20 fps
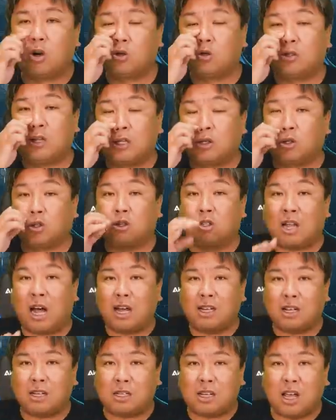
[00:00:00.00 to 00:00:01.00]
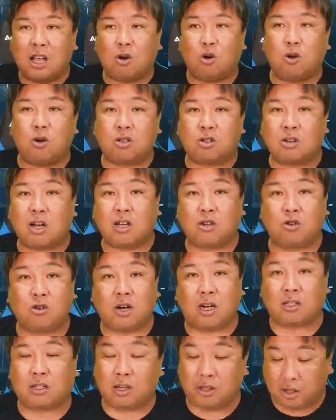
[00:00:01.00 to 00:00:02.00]
ゴンズ、ね、ちょっと代打成功率が低
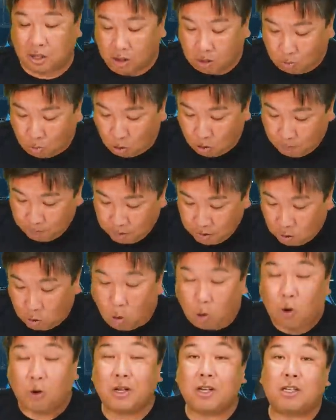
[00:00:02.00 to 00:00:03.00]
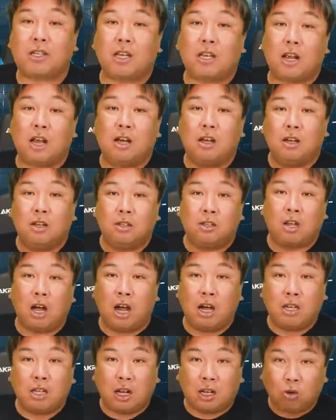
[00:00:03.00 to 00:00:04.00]
かったんだけどもここに来てね
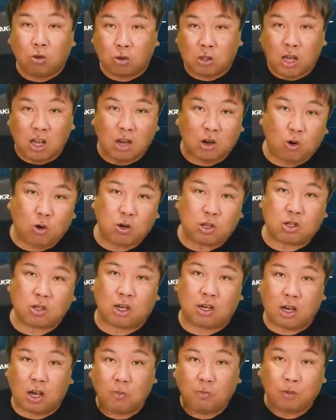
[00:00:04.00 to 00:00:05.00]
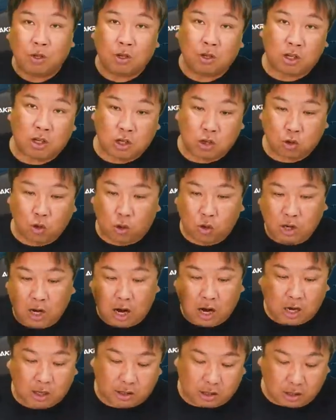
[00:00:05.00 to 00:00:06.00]
代打の成功率がね非常に上
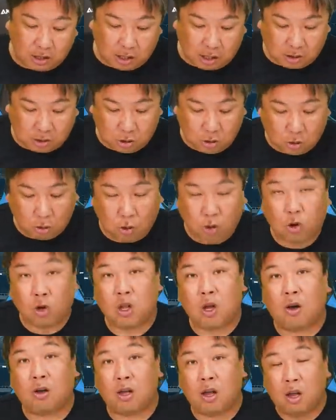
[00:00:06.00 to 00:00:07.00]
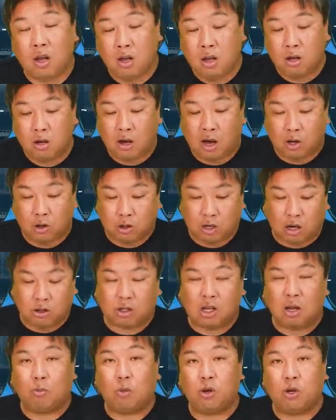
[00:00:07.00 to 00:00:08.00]
がってきたっていうところではねあの作
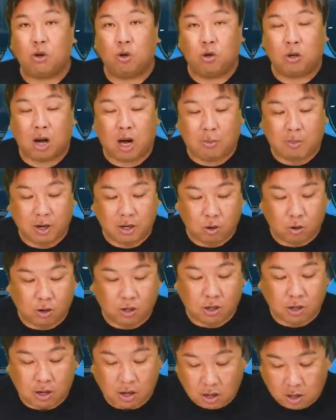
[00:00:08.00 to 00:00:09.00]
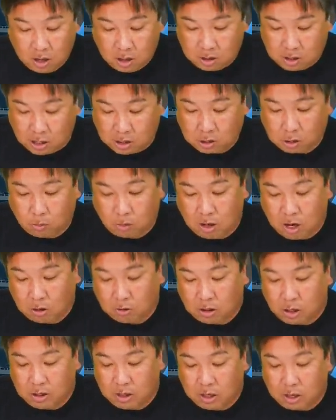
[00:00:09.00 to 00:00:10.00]
戦もいろいろ幅広げてねチャンスも
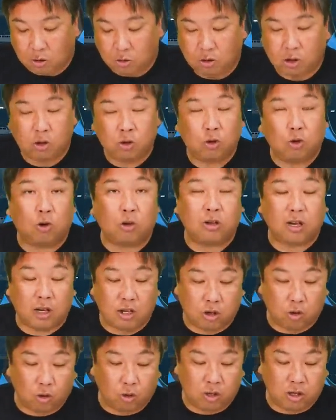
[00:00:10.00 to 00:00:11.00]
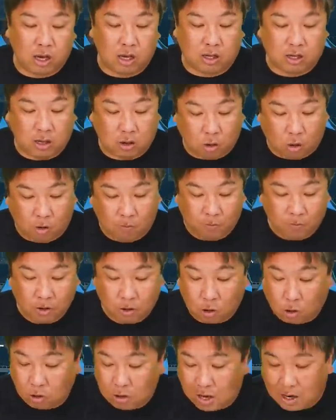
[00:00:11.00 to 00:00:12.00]
拡大できるっていうところでは非常にいい傾向
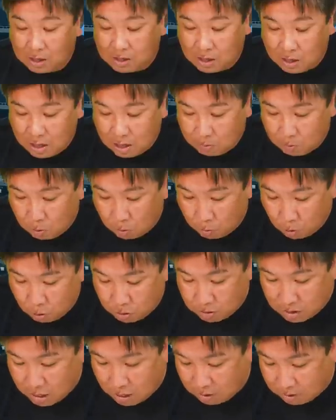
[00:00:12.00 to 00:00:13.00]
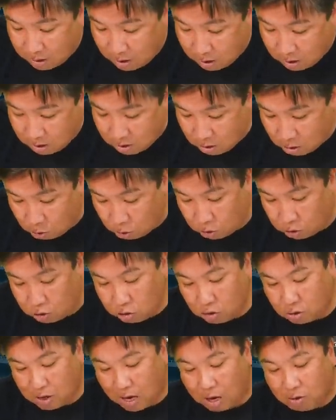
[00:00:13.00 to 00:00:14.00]
その中でねもう問題はねこの
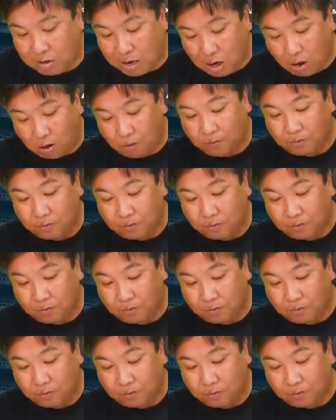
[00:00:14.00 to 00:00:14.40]
9回裏よ、